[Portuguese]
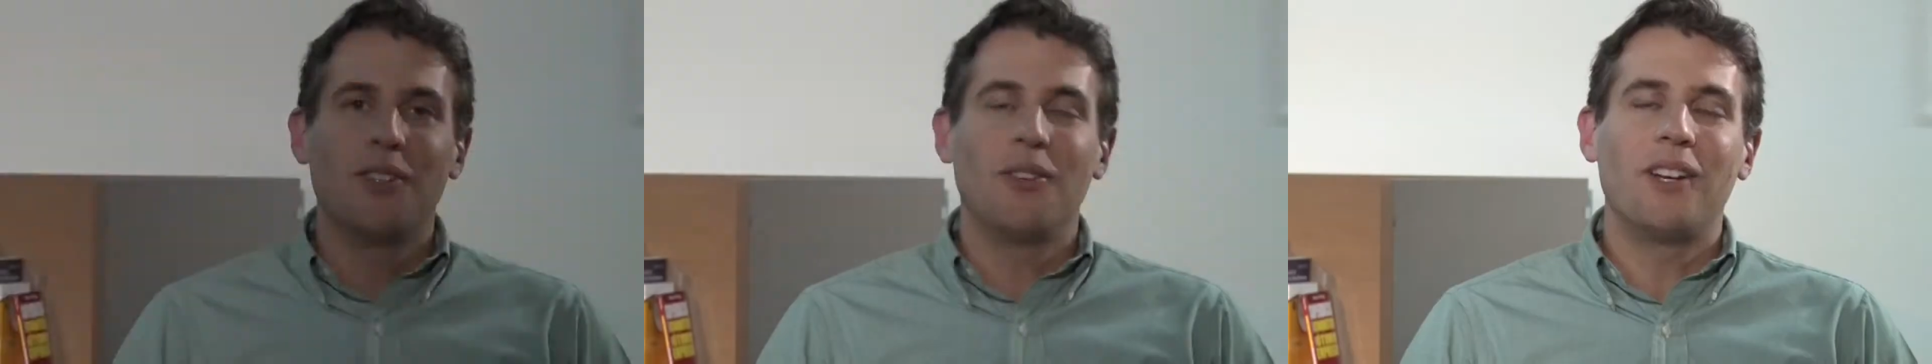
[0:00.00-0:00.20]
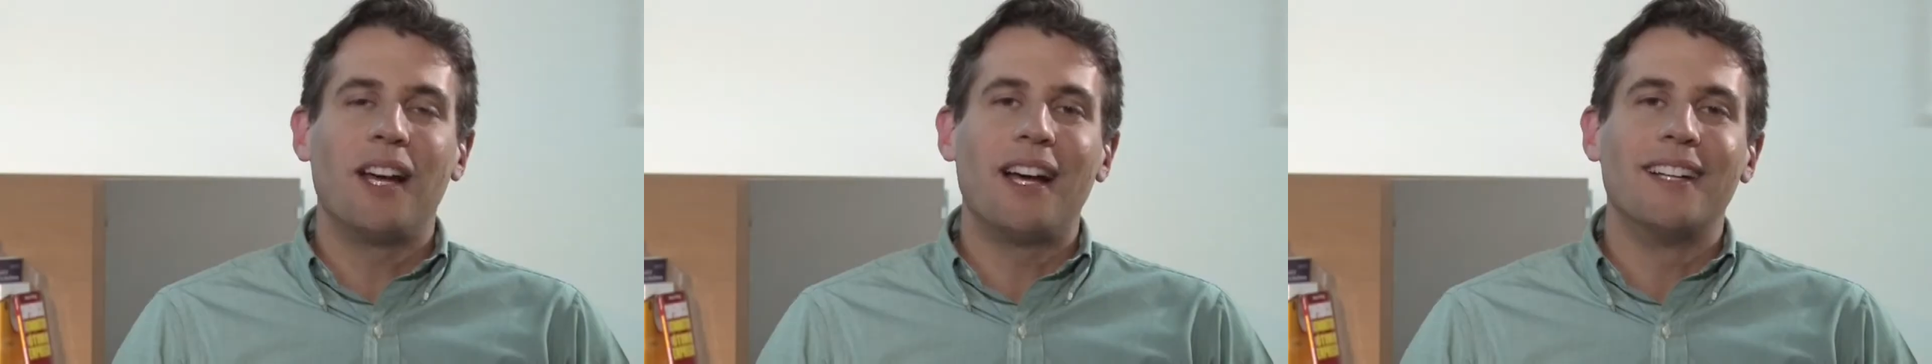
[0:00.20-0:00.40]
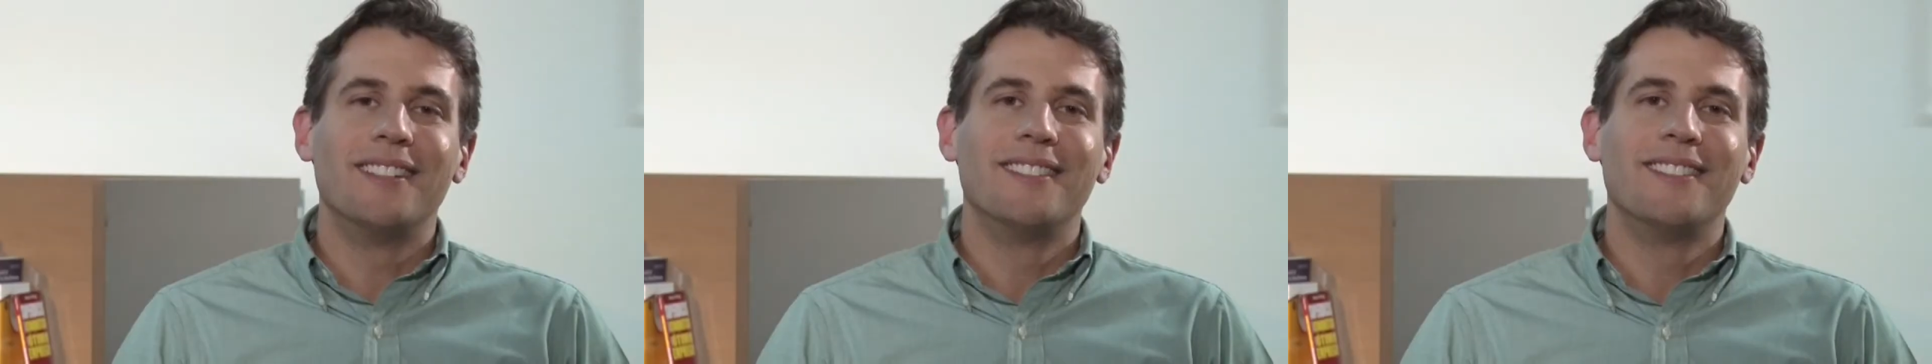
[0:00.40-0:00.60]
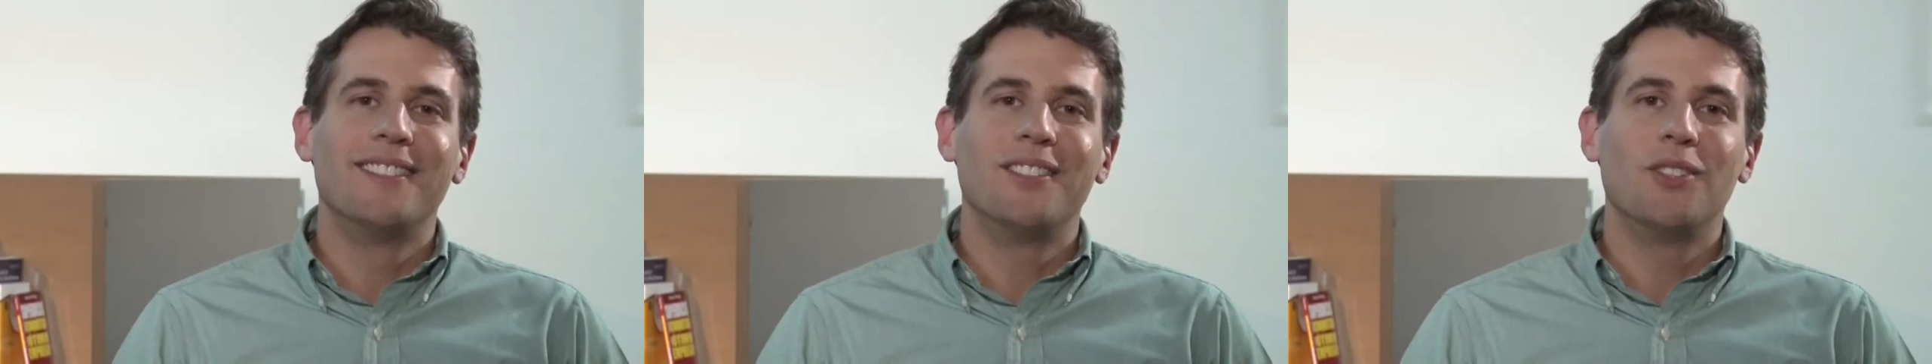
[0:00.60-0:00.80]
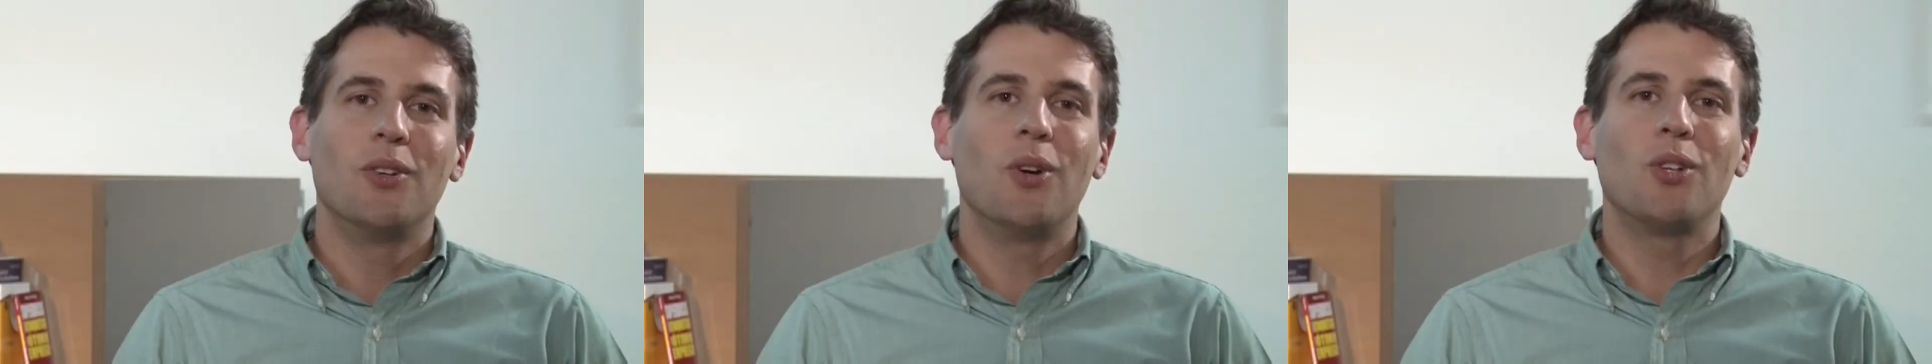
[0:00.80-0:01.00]
Olá,
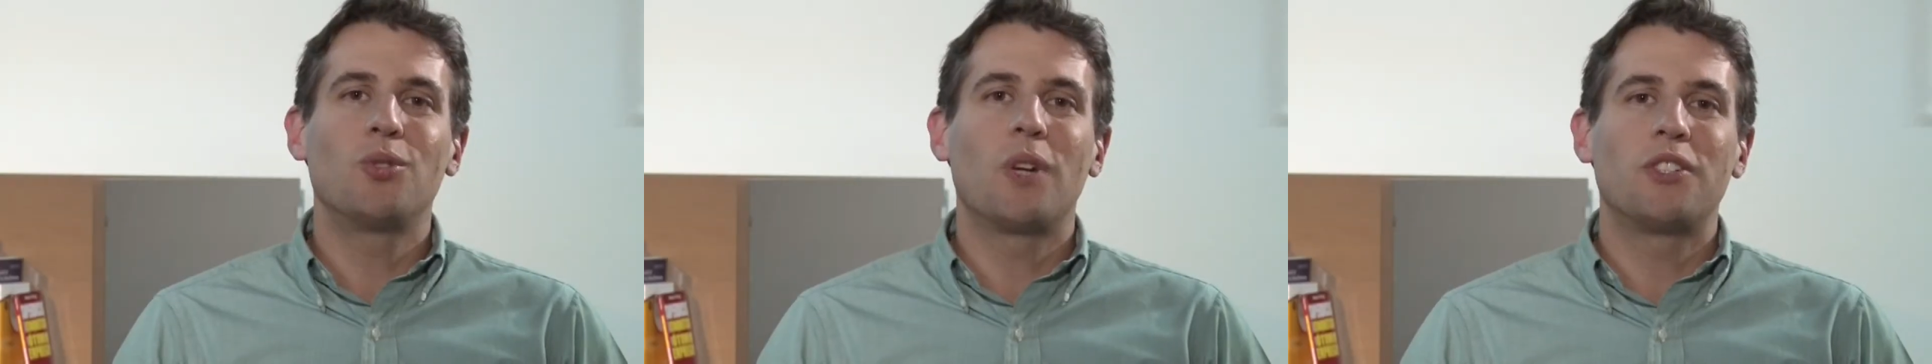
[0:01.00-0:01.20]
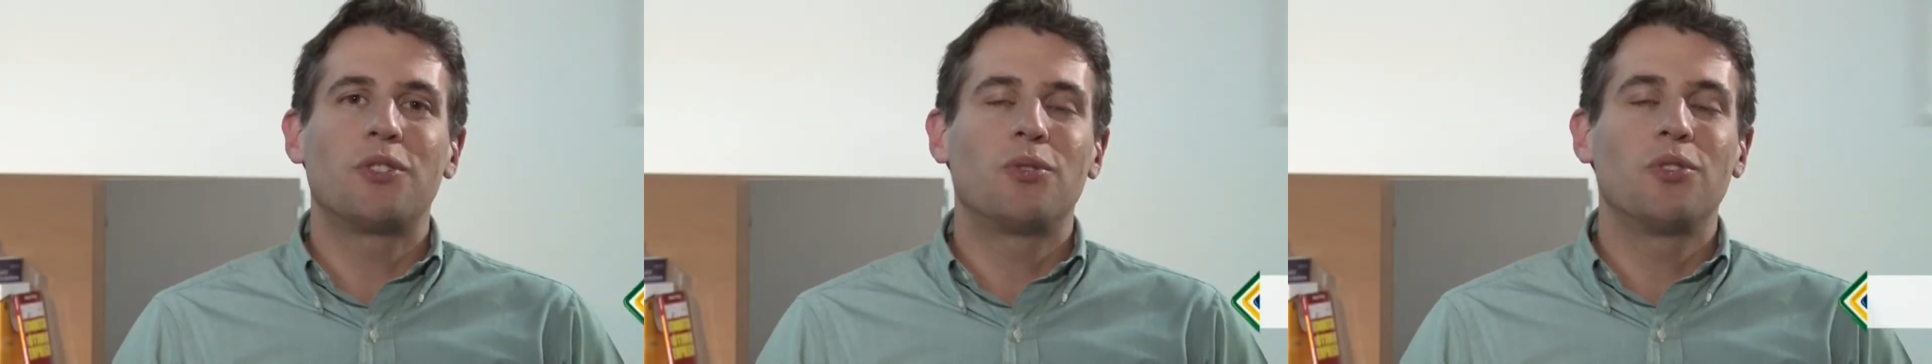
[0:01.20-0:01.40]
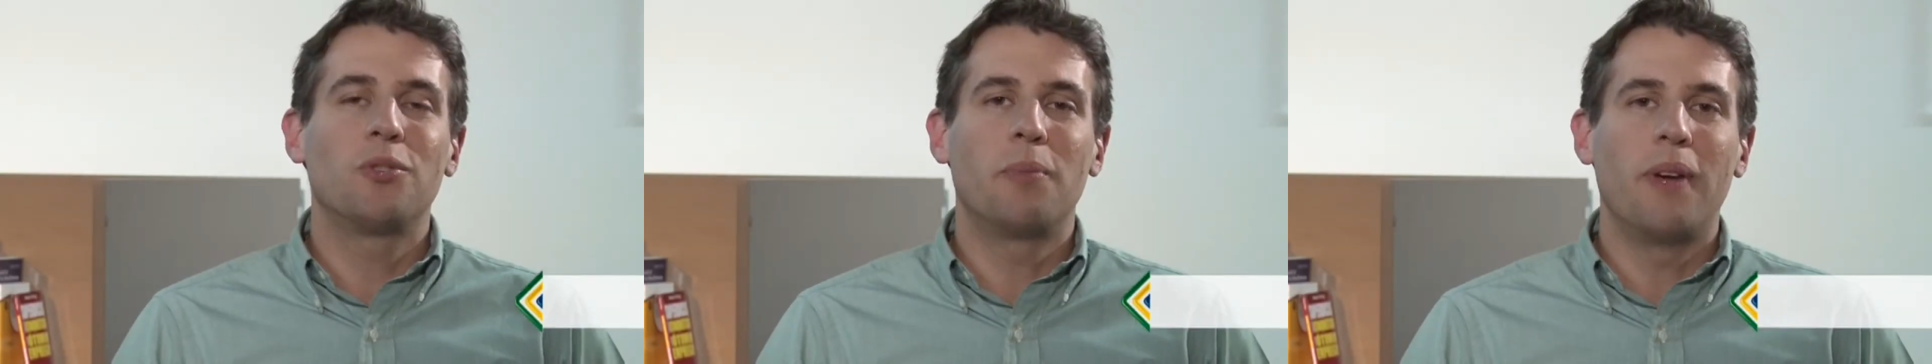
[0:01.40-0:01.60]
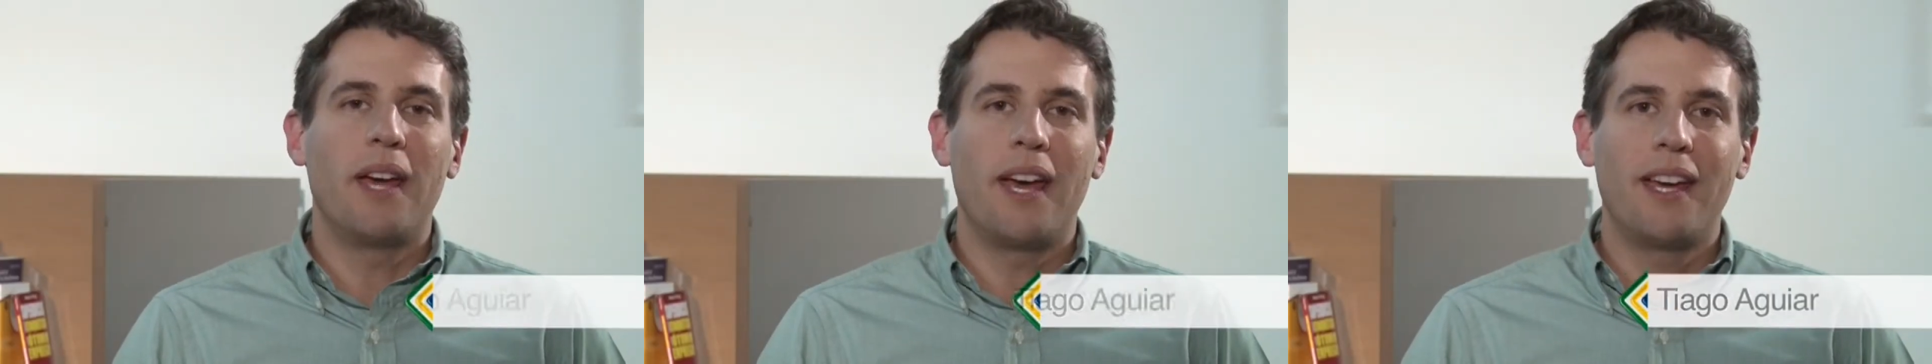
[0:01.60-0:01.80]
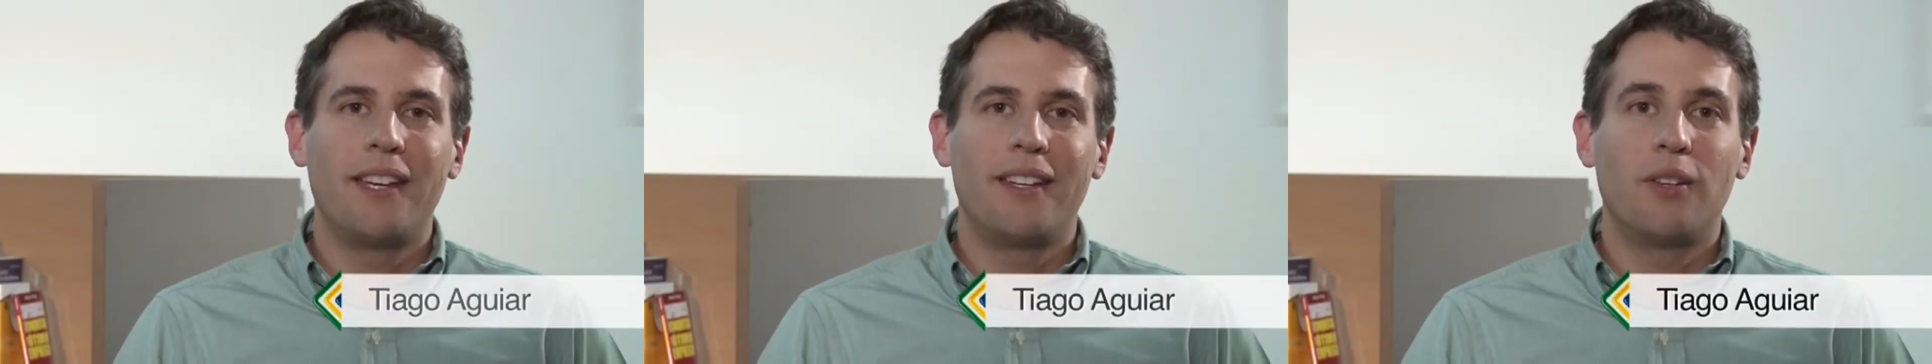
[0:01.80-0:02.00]
hoje o Atitude
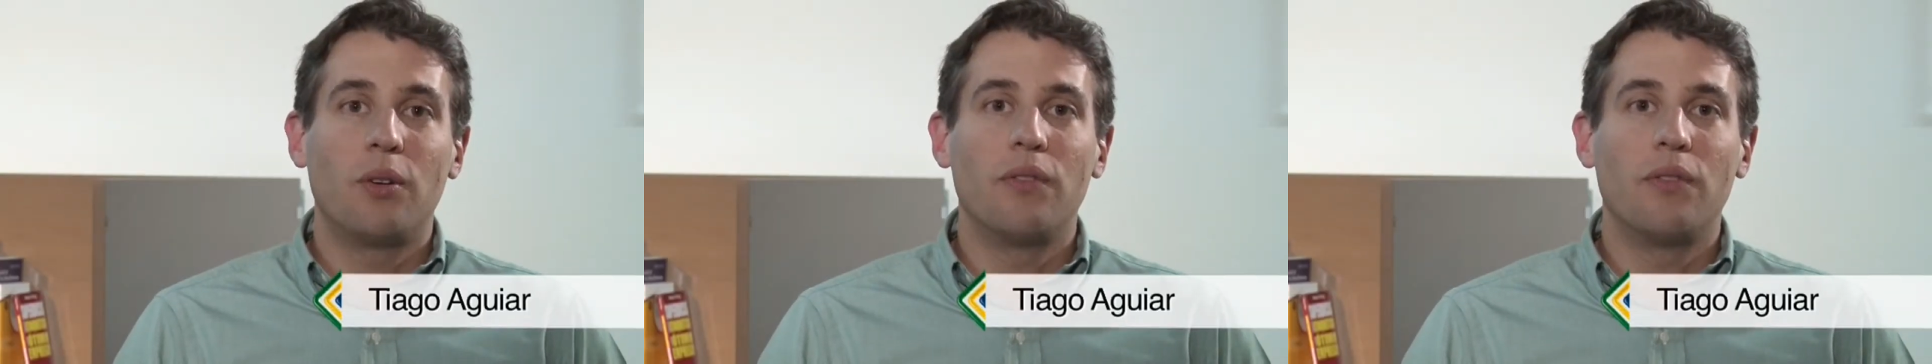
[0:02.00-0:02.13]
BR